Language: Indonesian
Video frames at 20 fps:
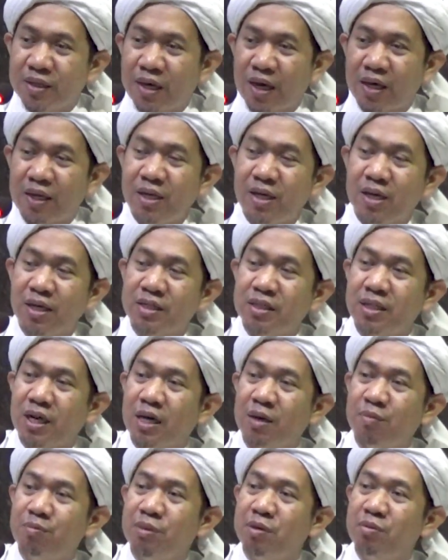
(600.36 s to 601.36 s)
kayaknya yang
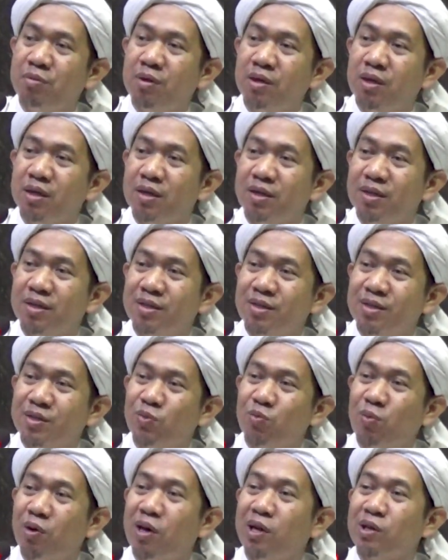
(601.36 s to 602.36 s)
cakep yang mana
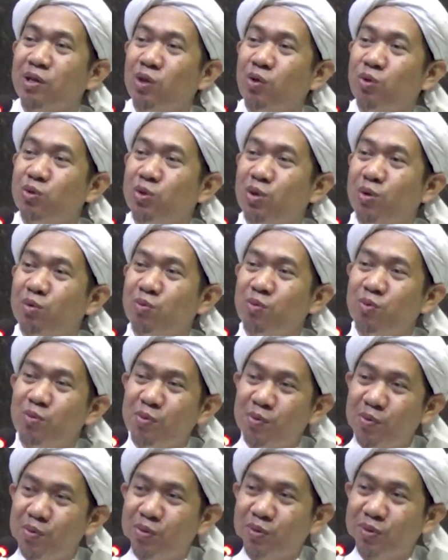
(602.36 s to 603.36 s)
sembahyang terus ya
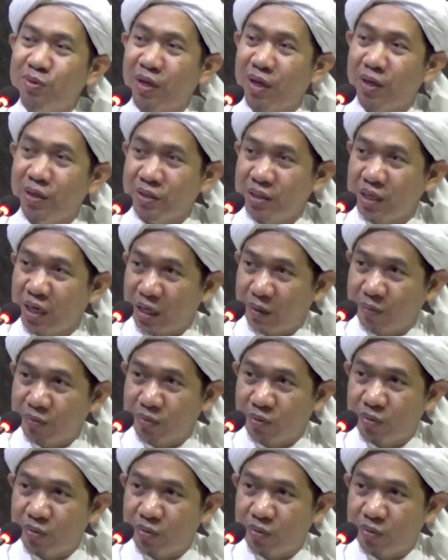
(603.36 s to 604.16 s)
kayaknya cakep